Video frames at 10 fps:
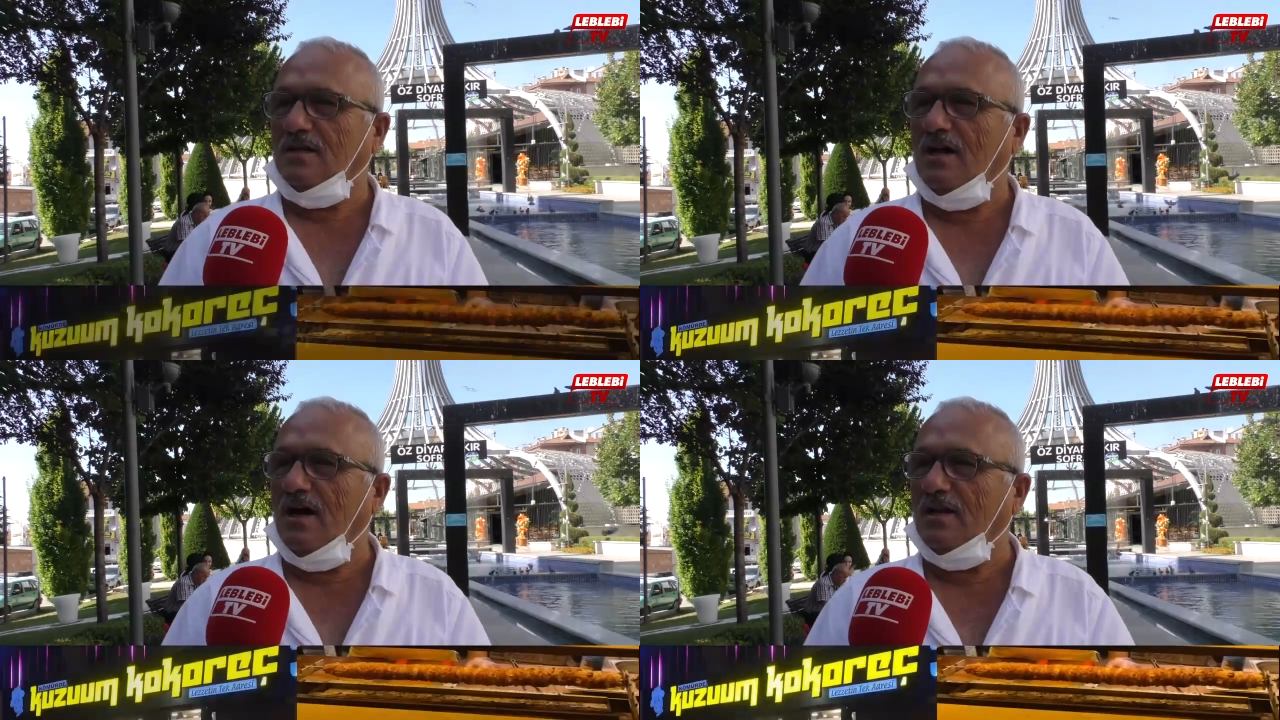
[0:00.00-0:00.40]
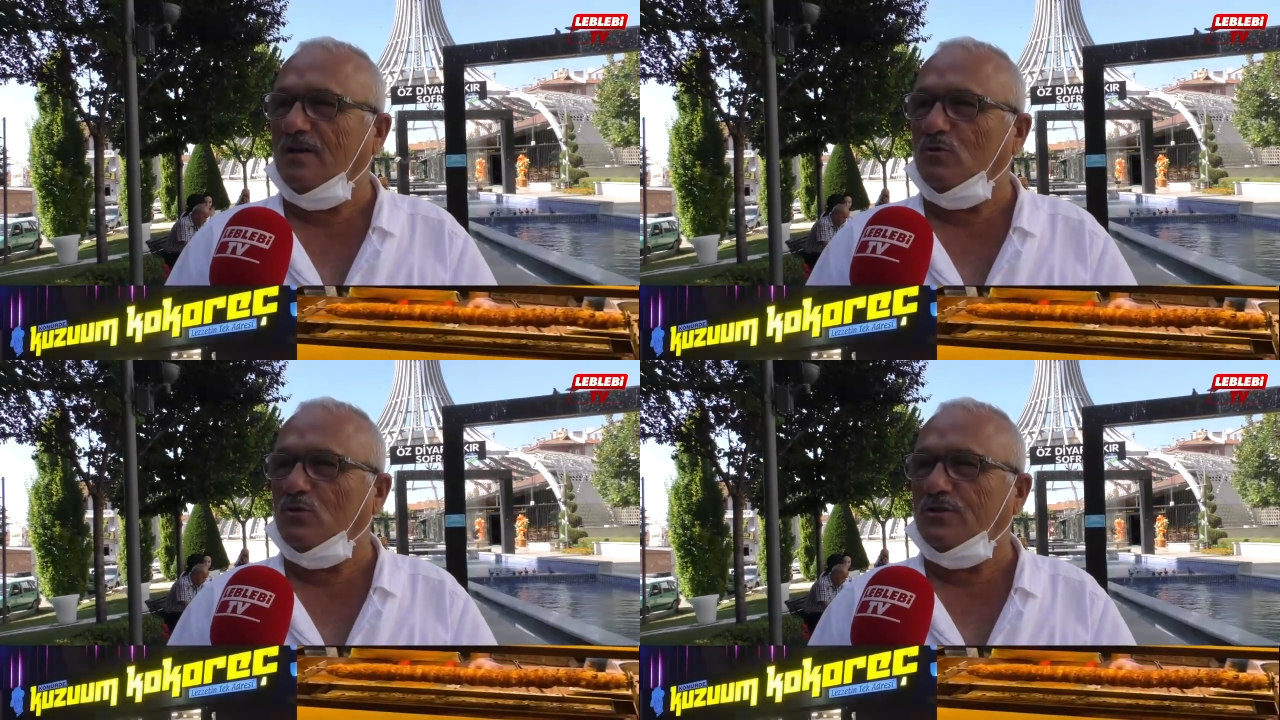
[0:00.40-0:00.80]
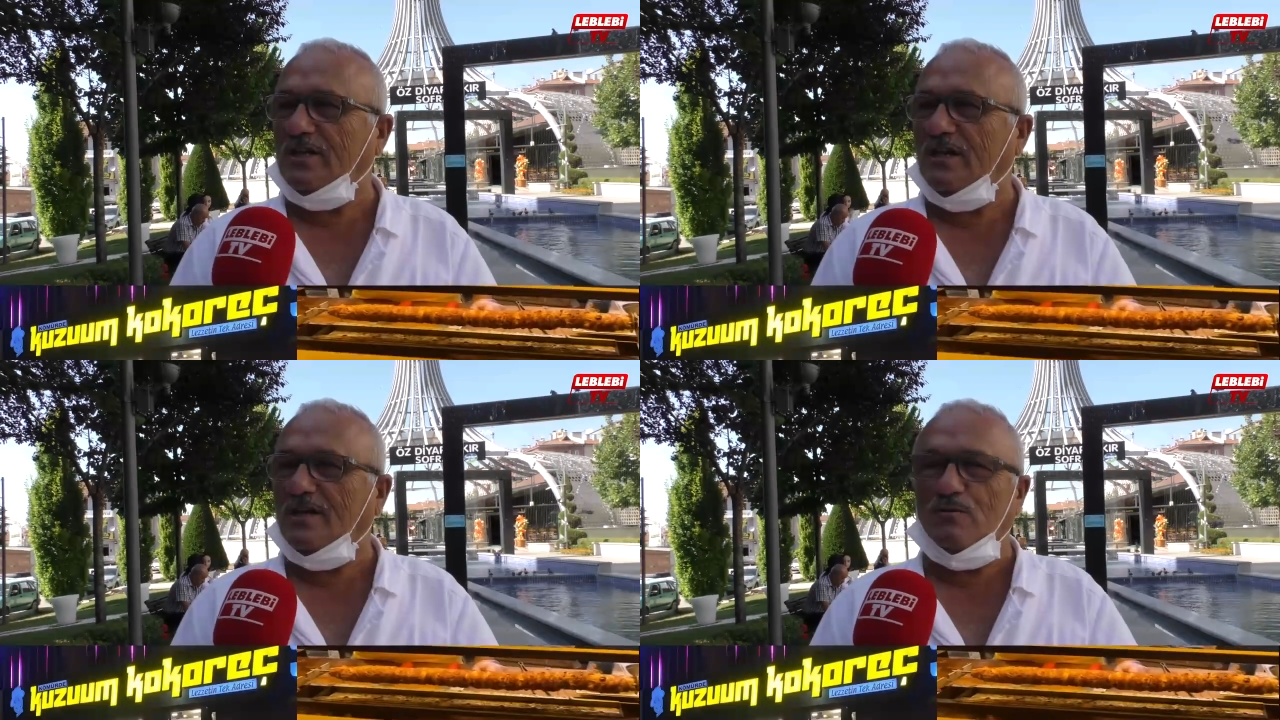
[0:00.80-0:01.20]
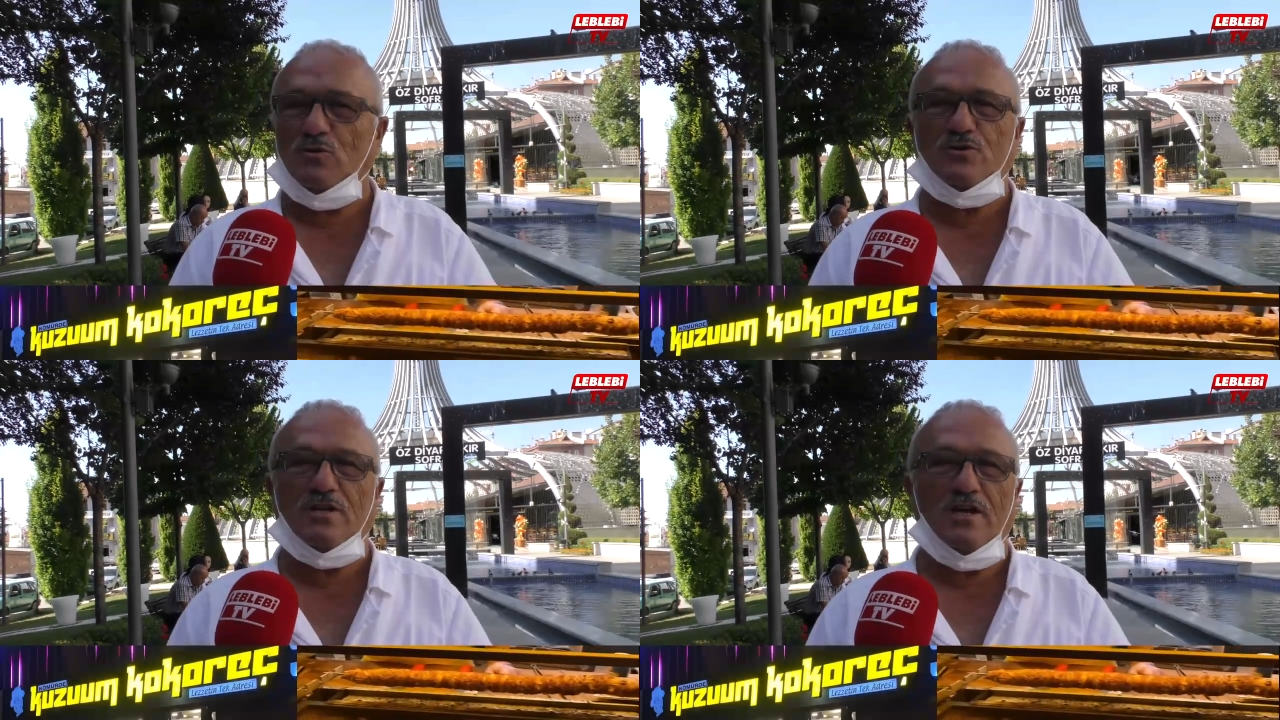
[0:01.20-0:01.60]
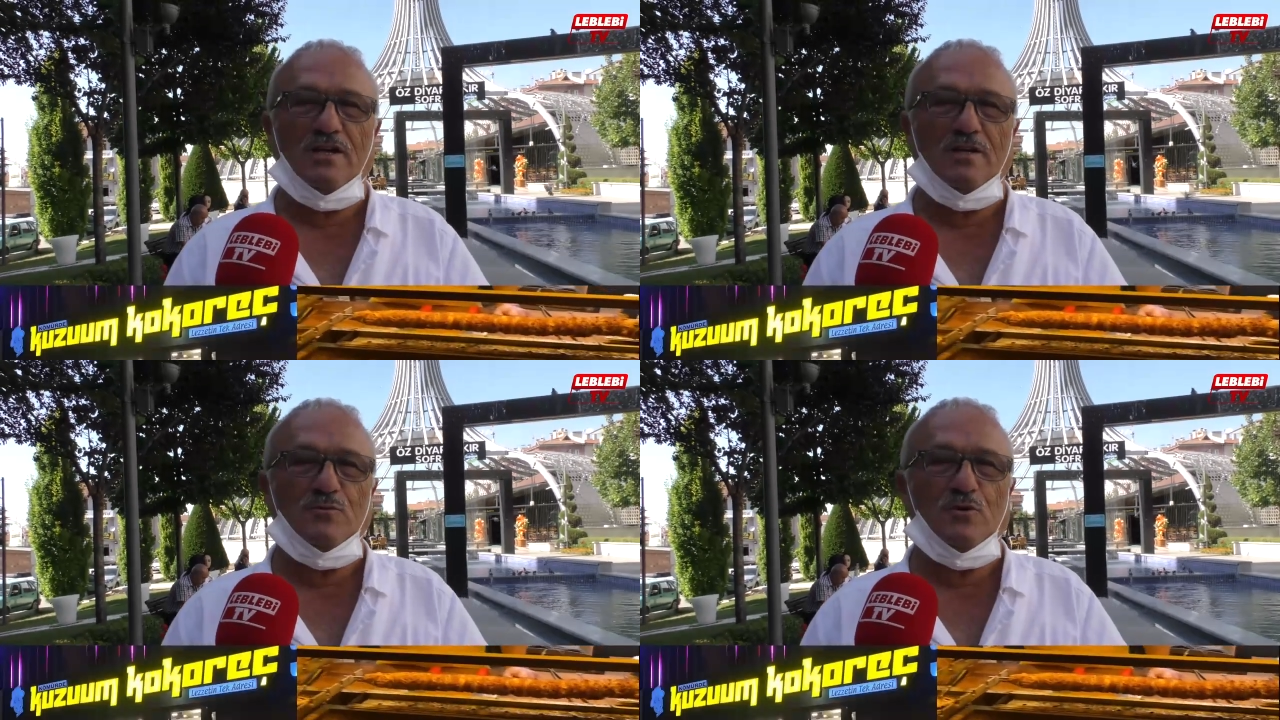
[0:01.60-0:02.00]
Ya alamıyoruz, şeker alamıyoruz, çay
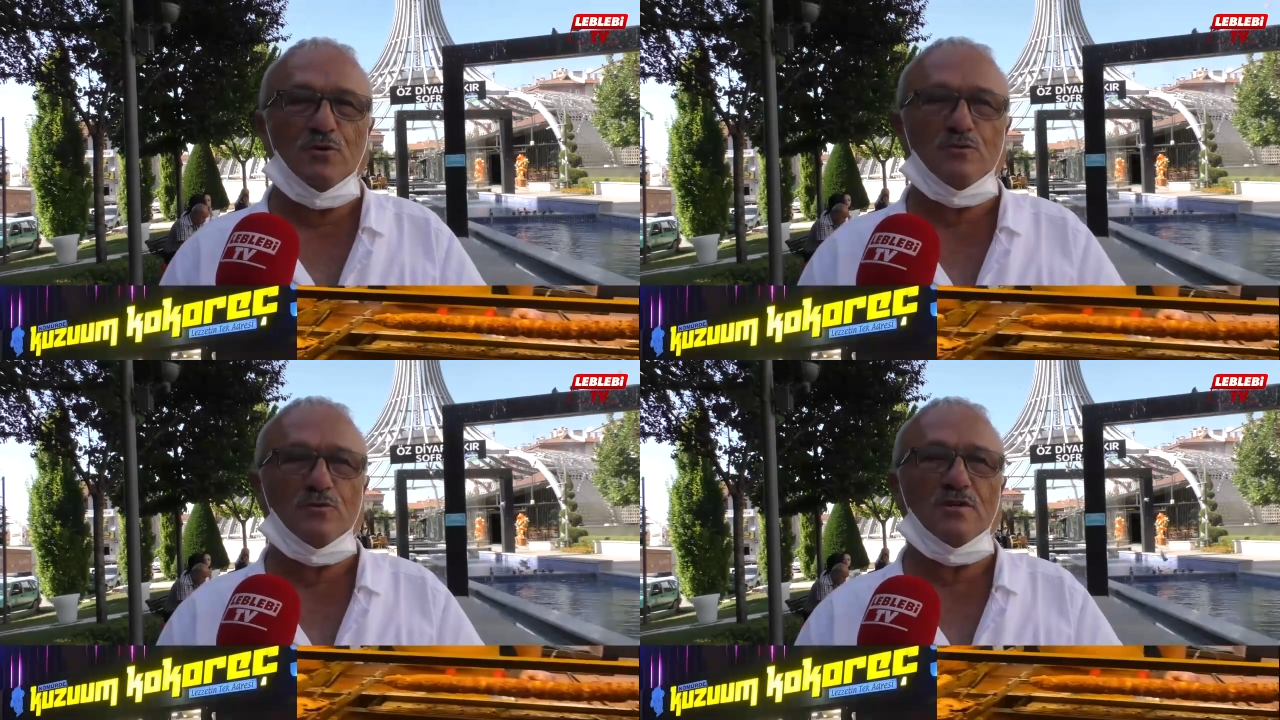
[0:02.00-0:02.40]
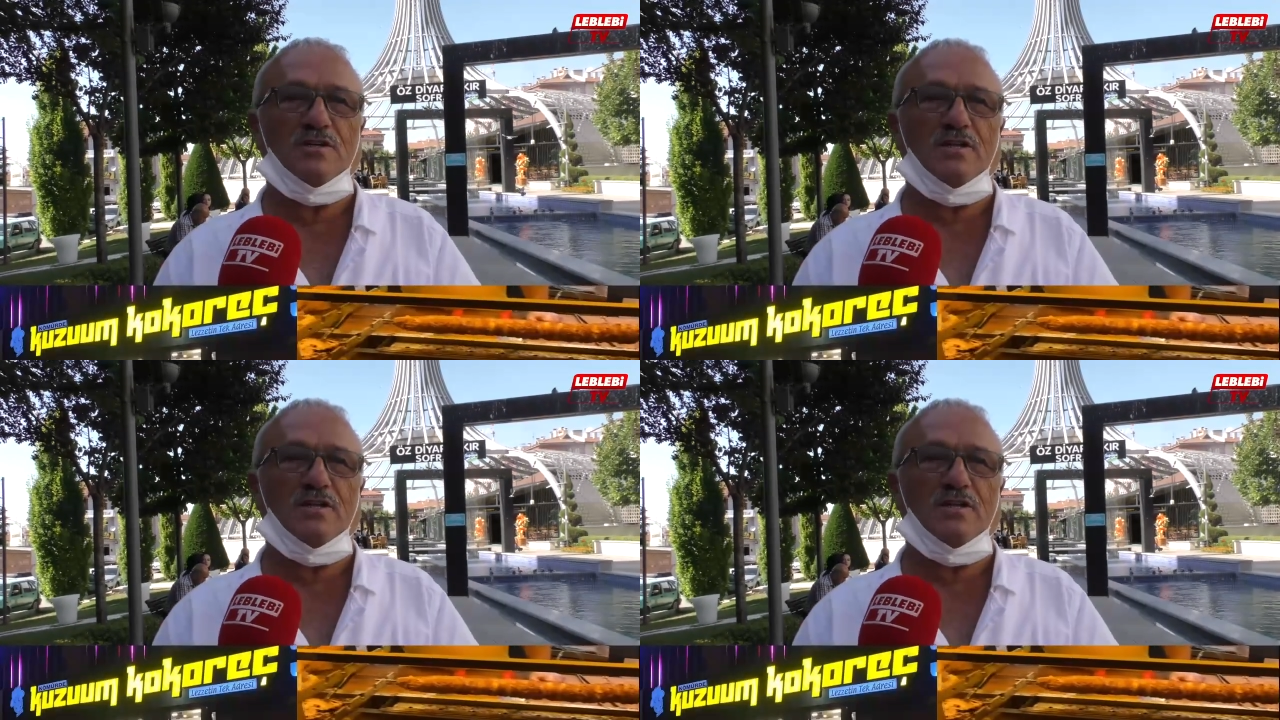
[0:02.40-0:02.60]
alamıyoruz,